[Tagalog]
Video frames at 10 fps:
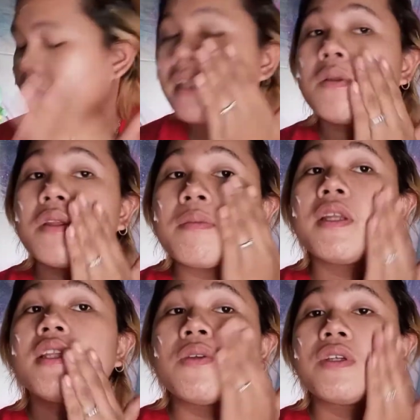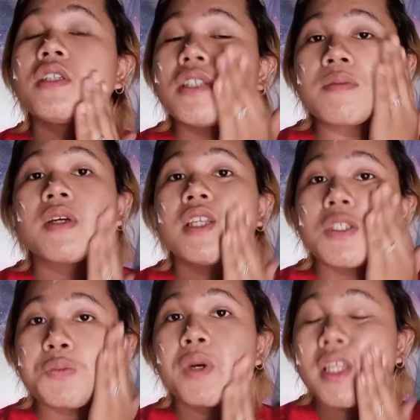And then, what I'm gonna do is just I'm gonna
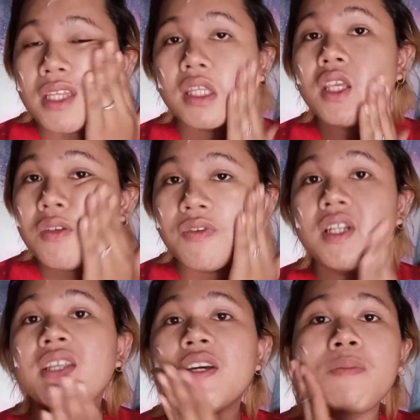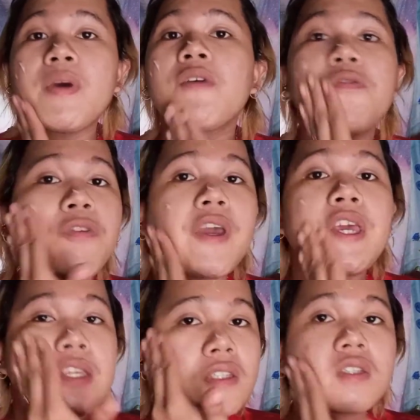spread it evenly on my
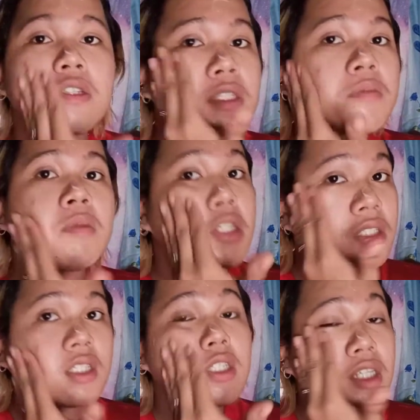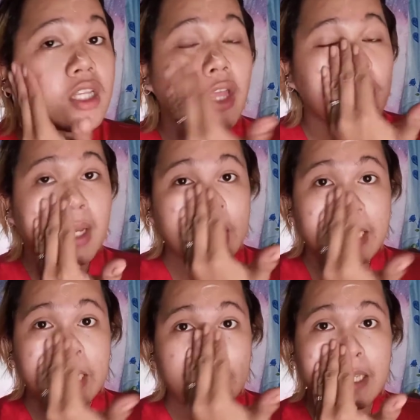face. Kasi, misis, hindi tayo
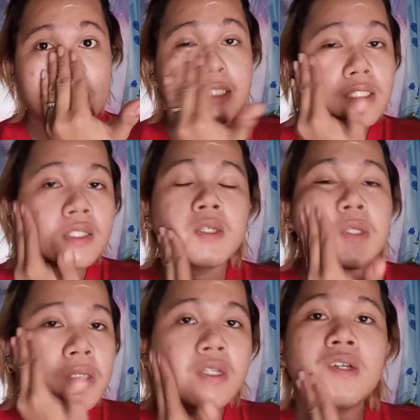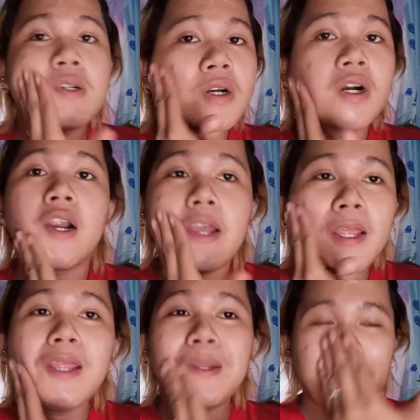makinis.
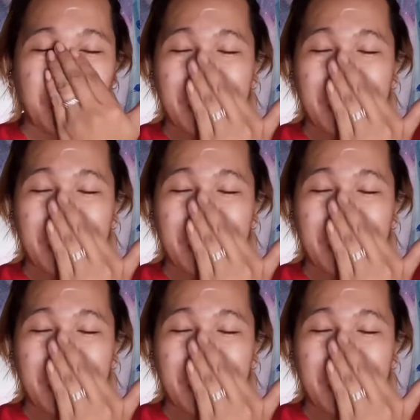Alright?